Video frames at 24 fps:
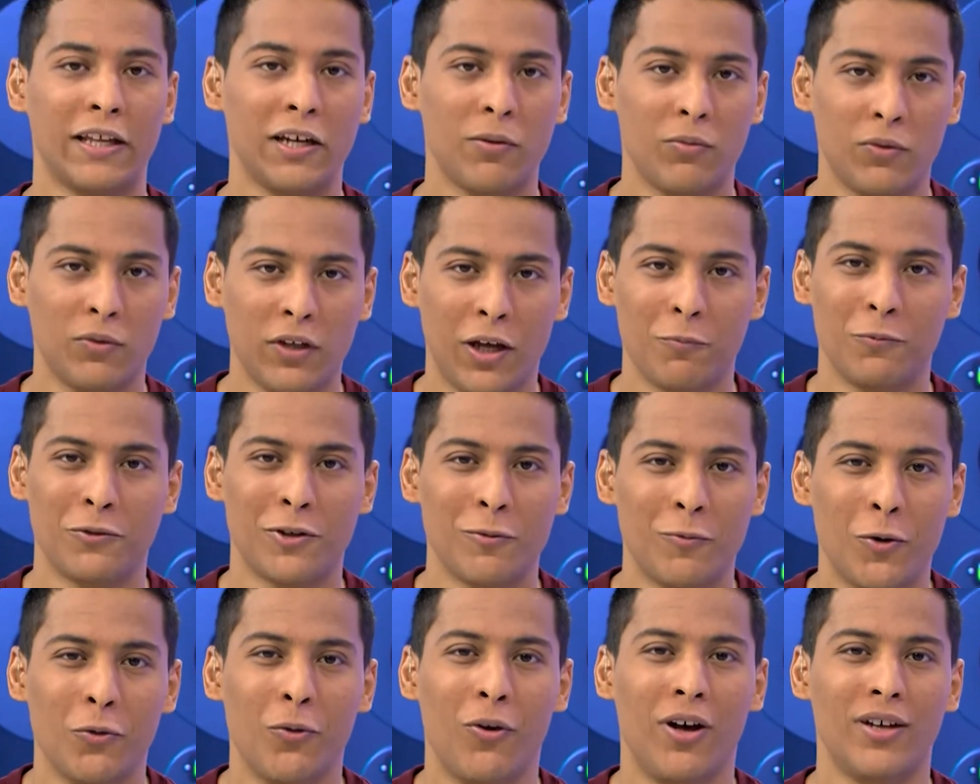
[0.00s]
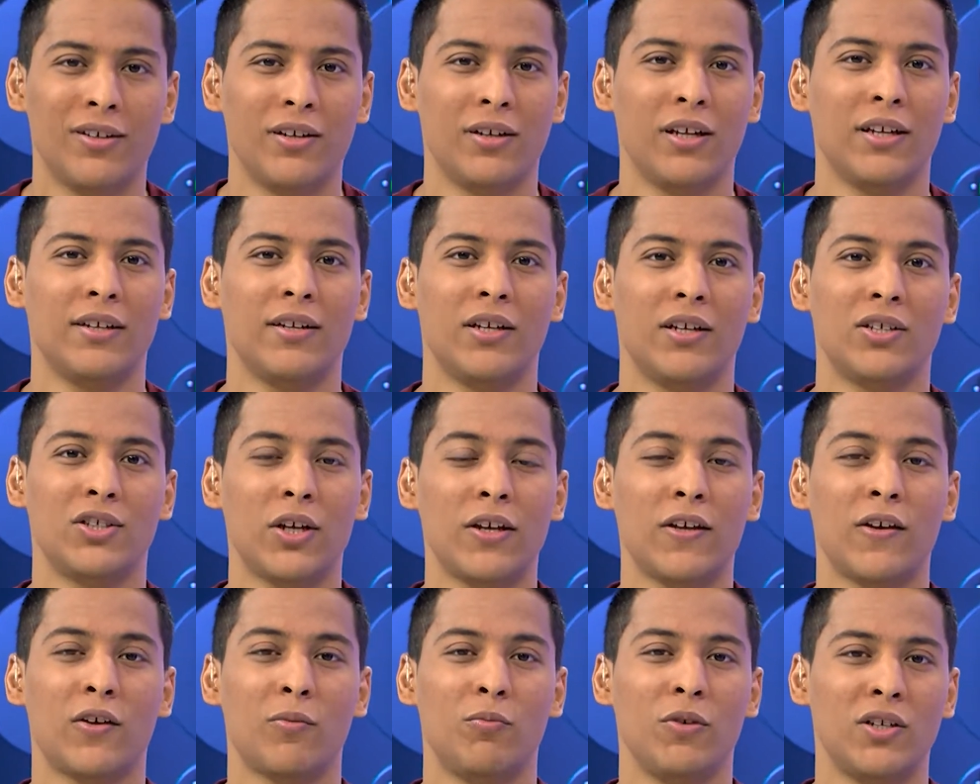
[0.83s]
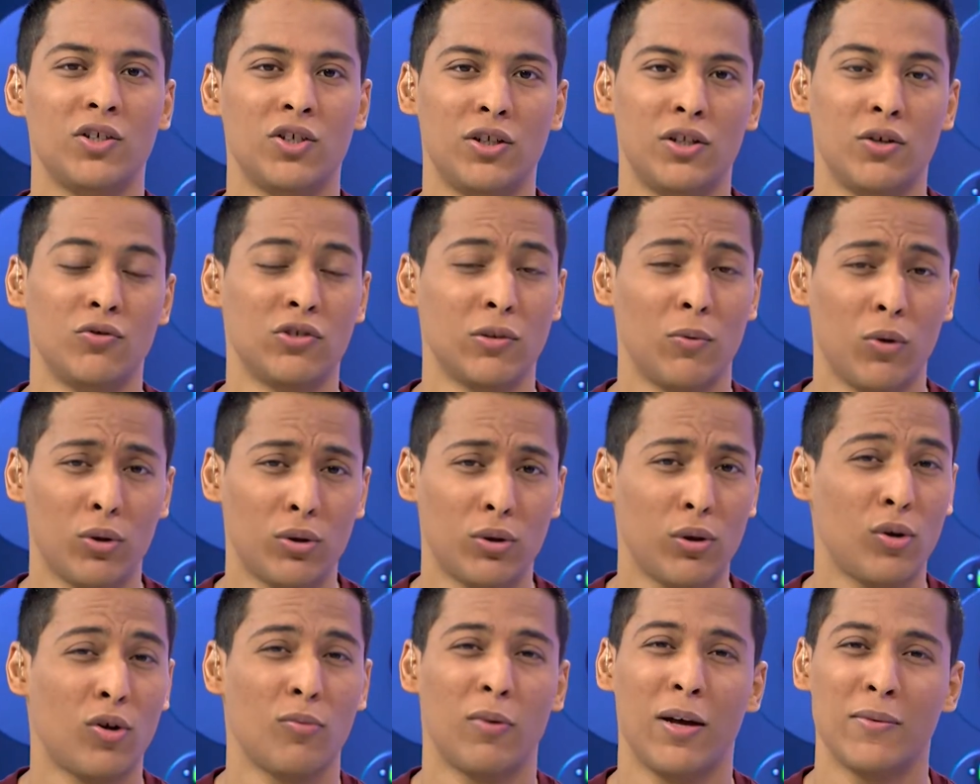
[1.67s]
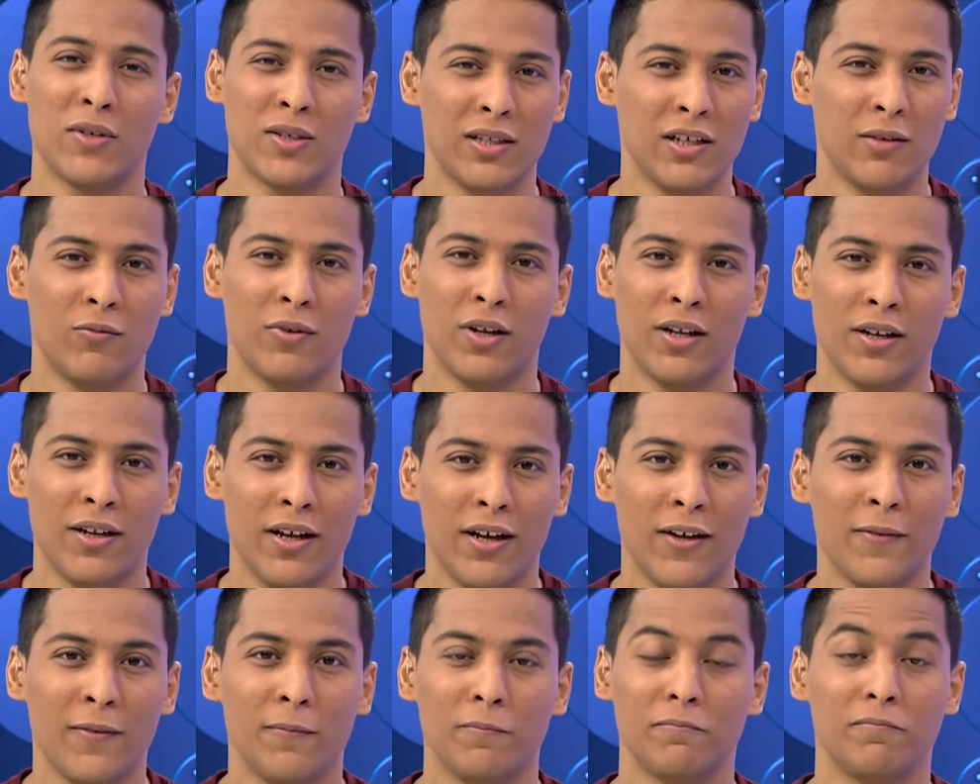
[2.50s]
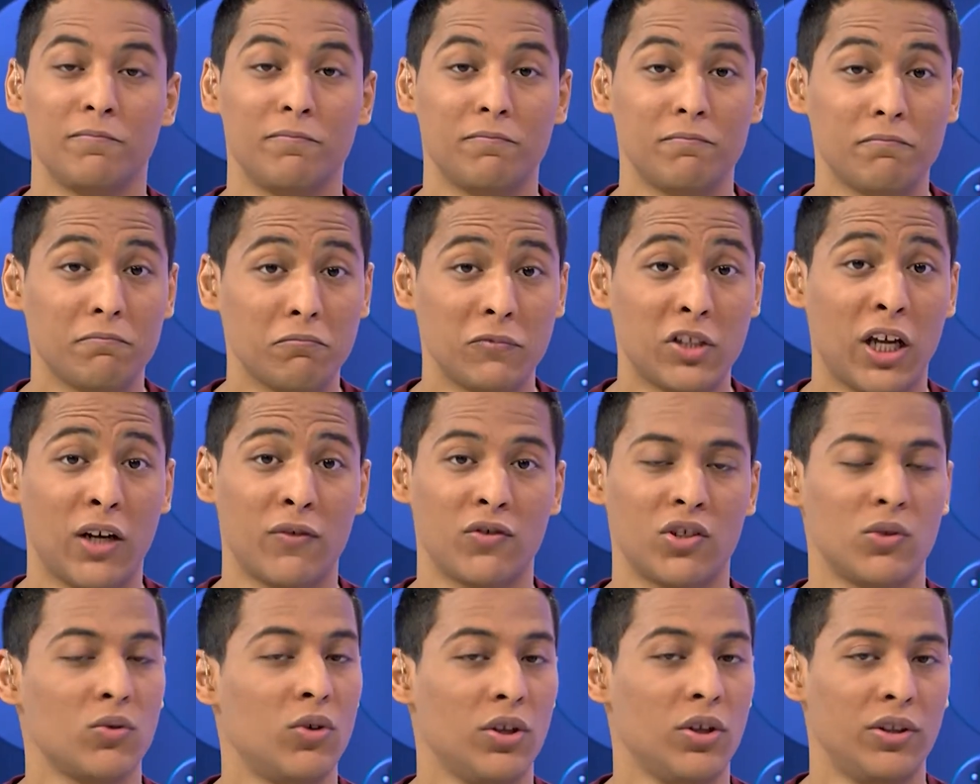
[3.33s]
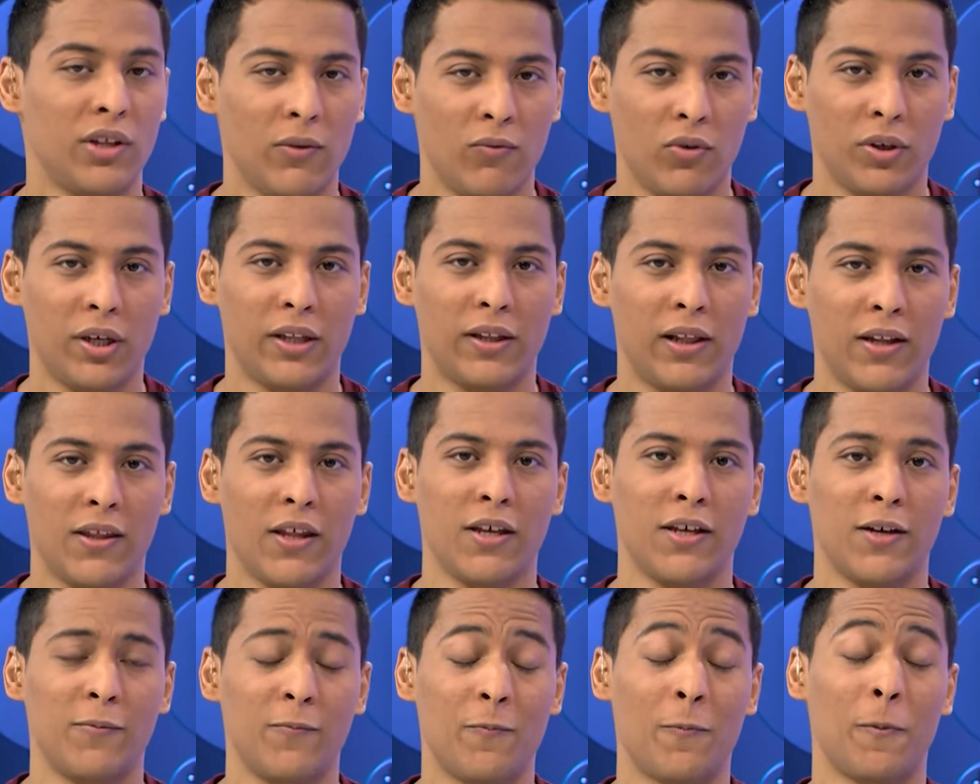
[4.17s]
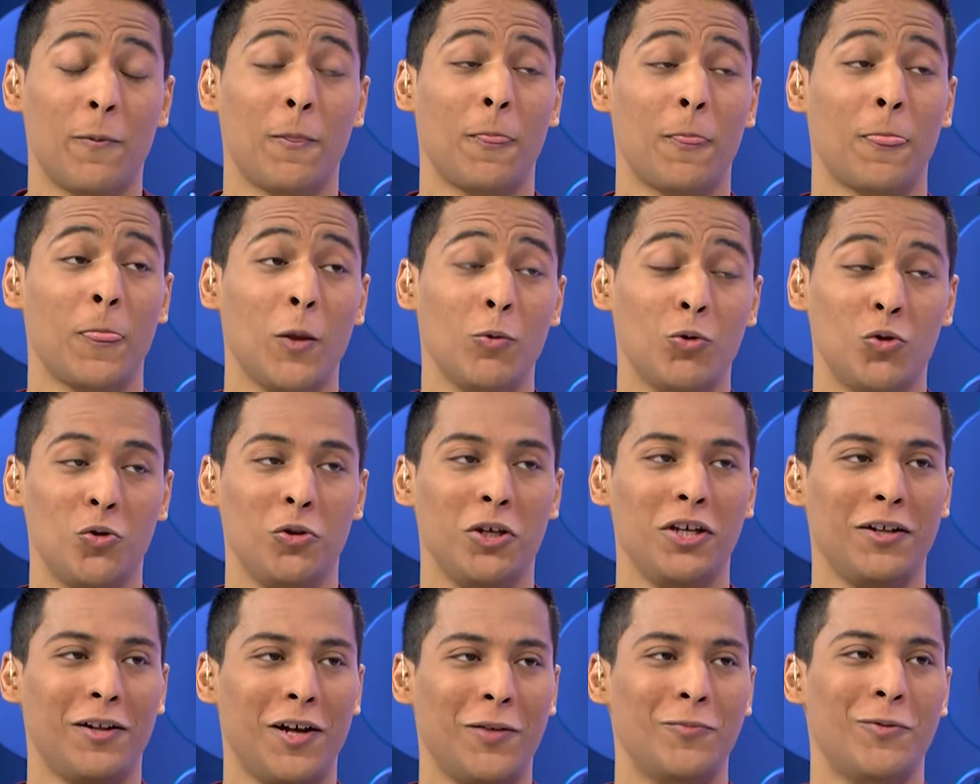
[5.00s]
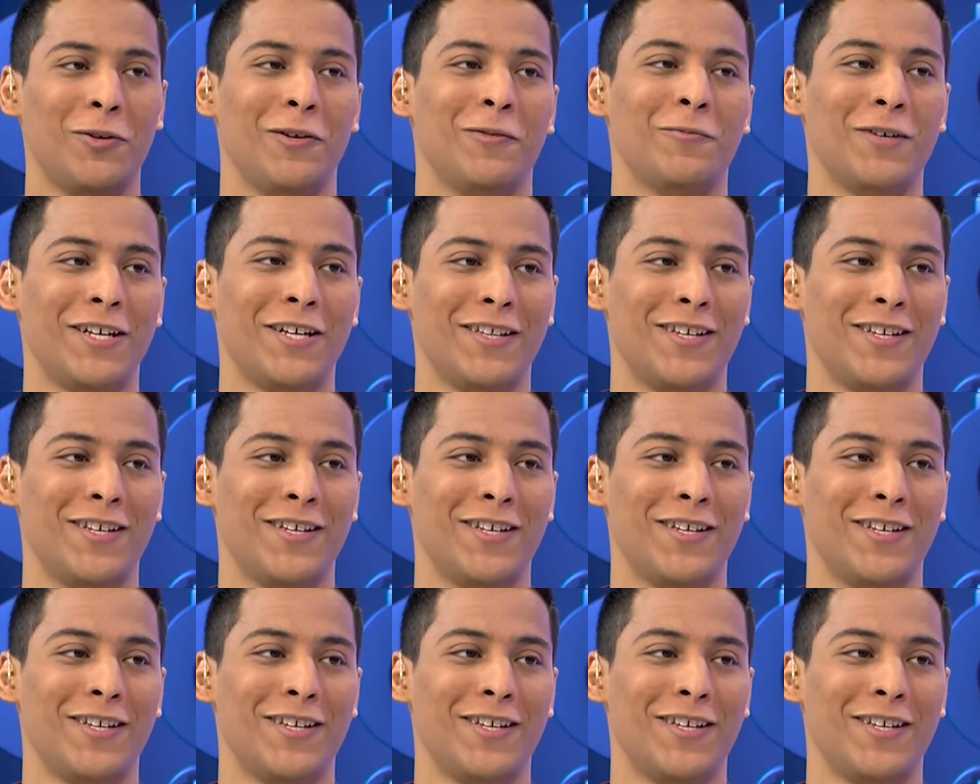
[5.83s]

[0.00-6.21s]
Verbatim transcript: انا متحمس للموضوع هذا لانه شيء كبير جدا زي ما قلت لكم خمس سنين من هنا تعرفش تقعد تليفونك حتى ثلاث ايام نمشي للخبر اللي بعده